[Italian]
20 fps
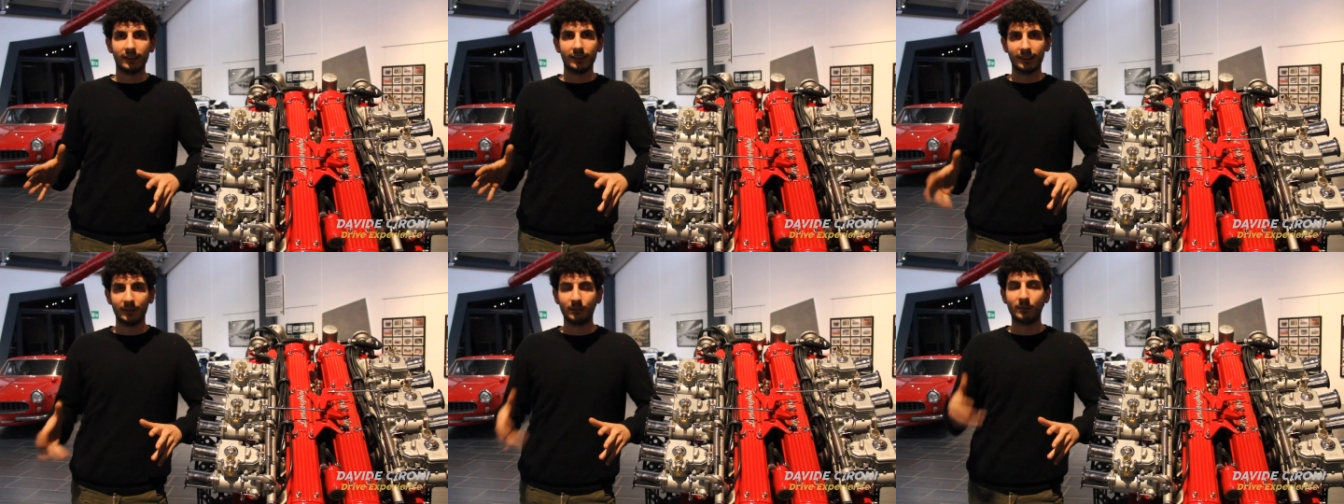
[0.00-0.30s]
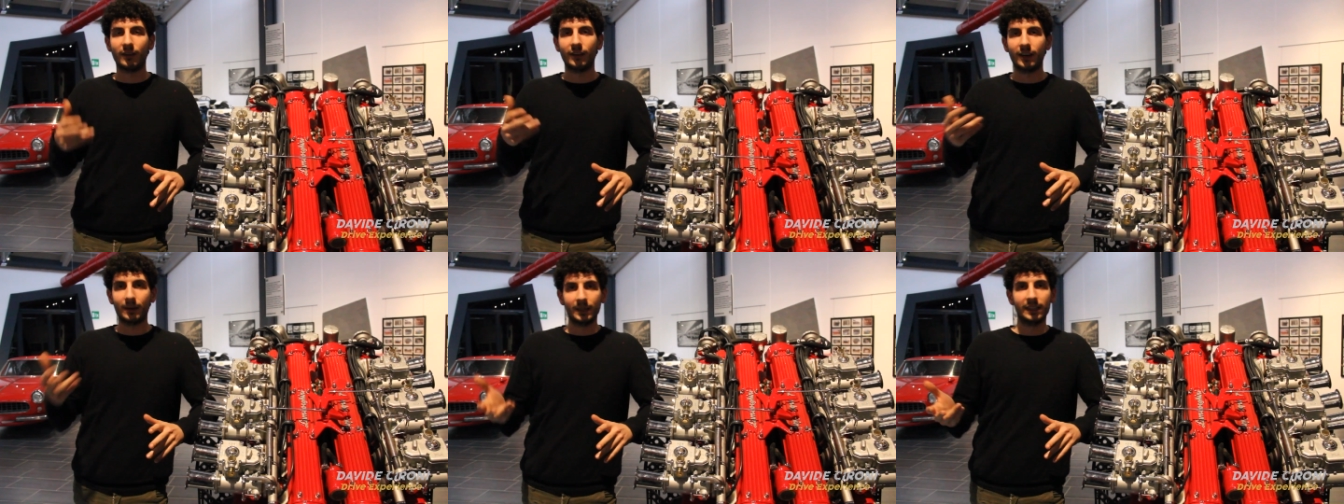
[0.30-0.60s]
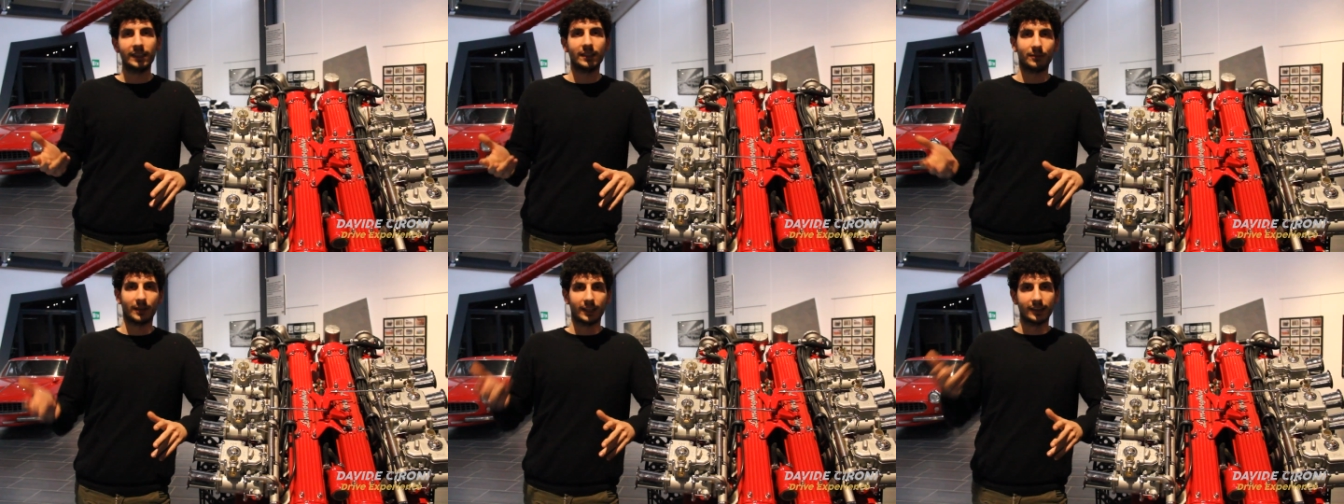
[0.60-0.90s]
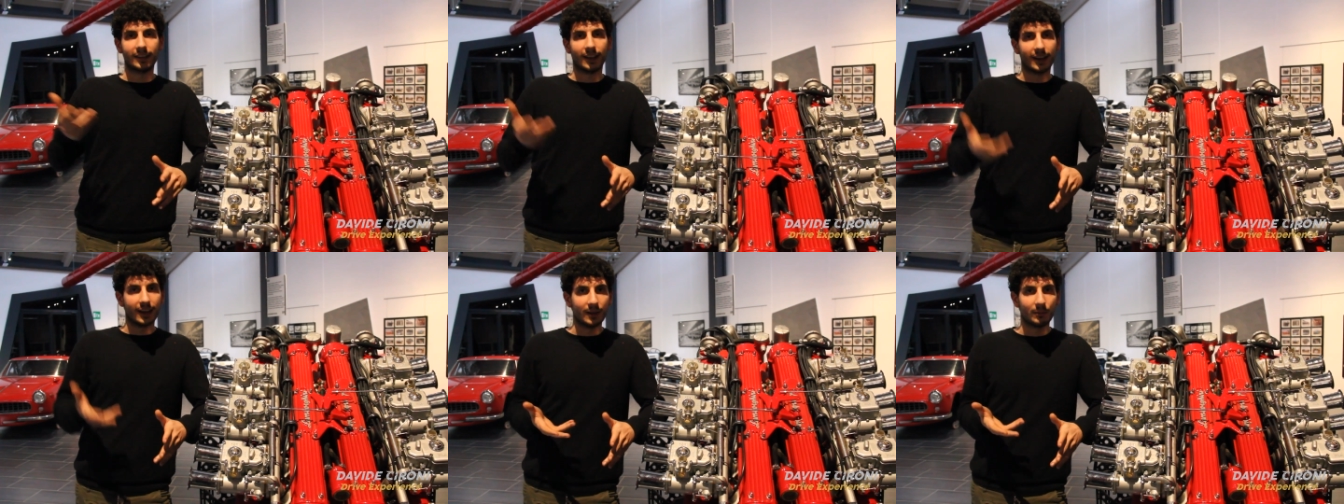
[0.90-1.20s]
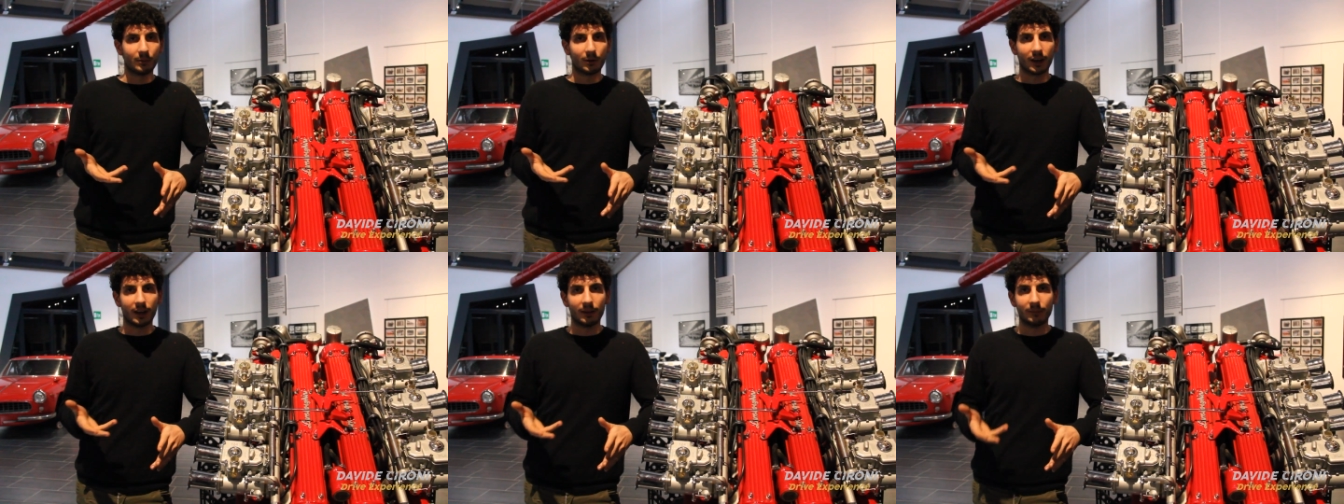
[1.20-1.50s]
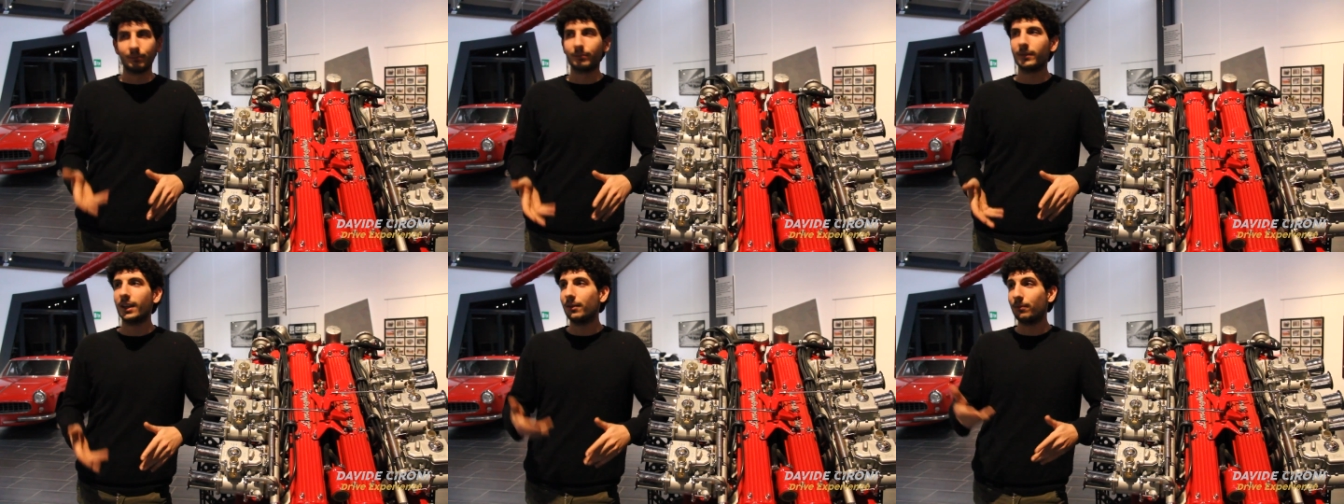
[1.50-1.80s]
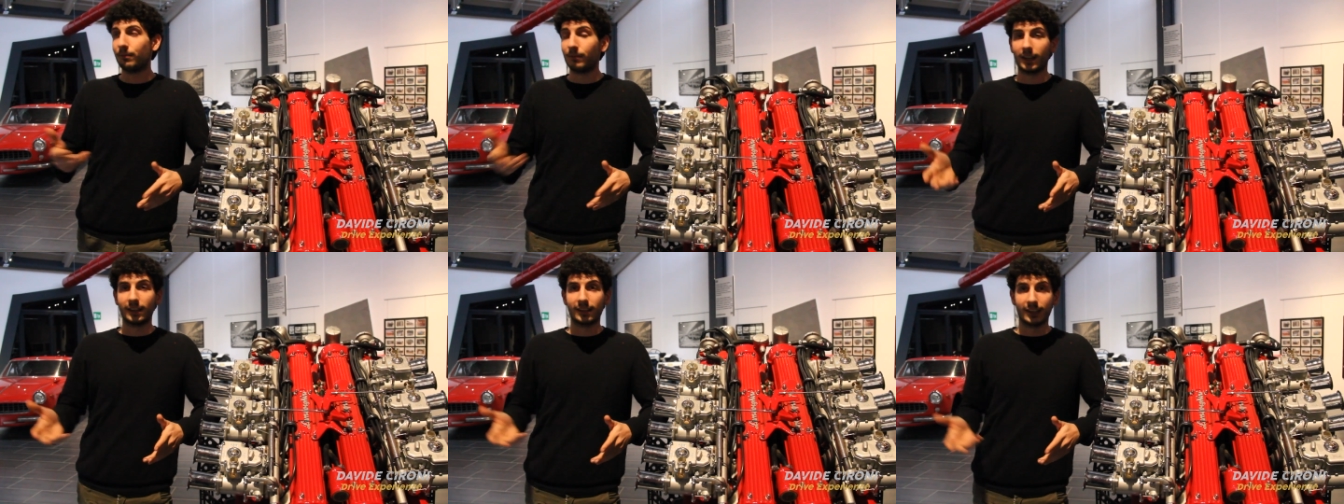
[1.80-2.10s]
sembra veramente fatta all'epoca, è
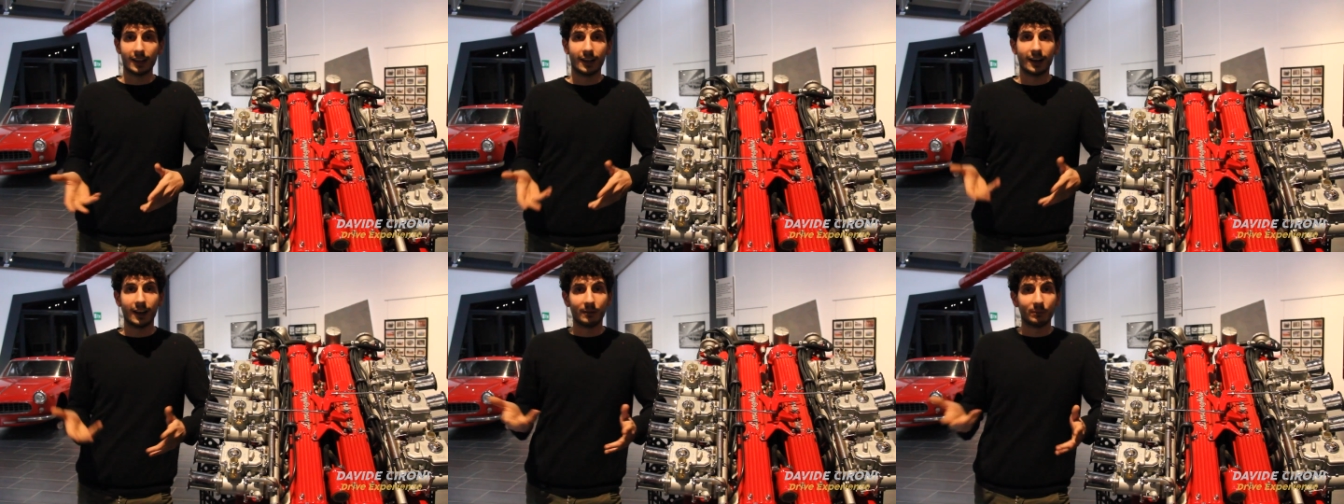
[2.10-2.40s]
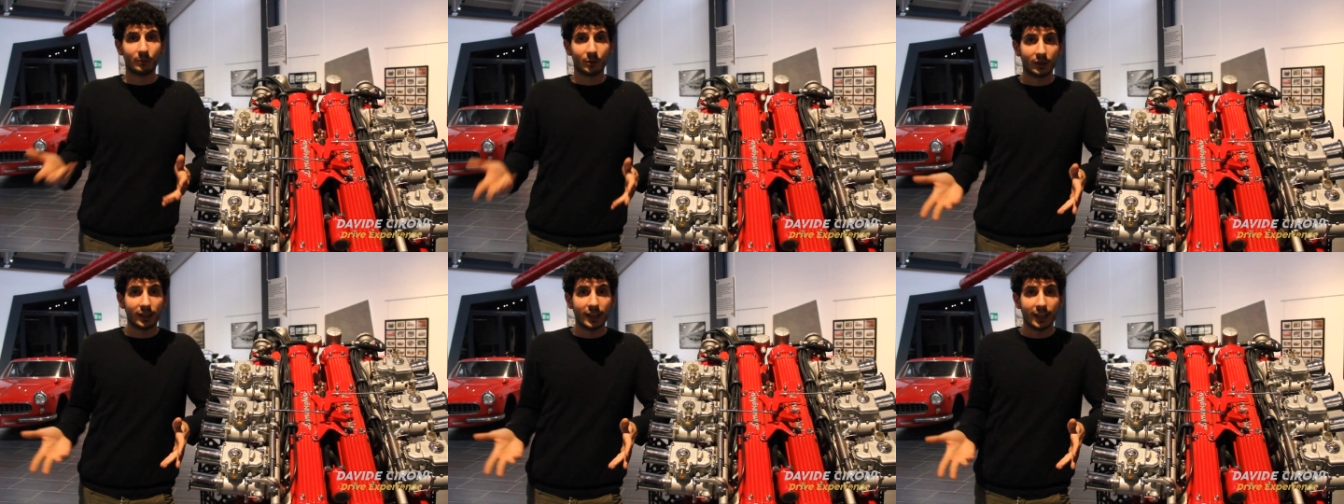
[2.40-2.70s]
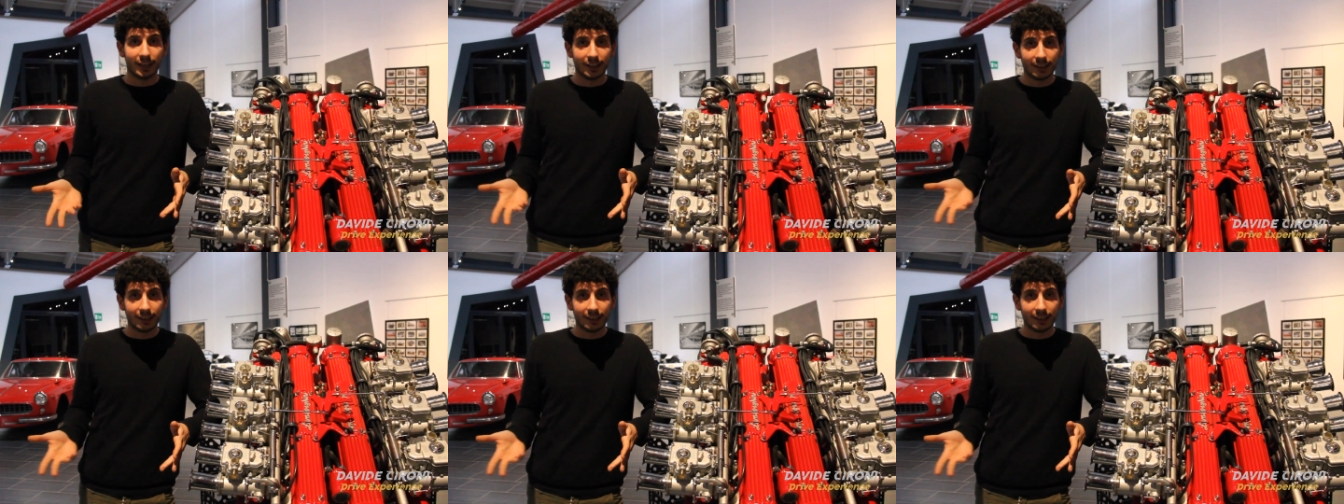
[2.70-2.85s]
fatta dalla Lamborghini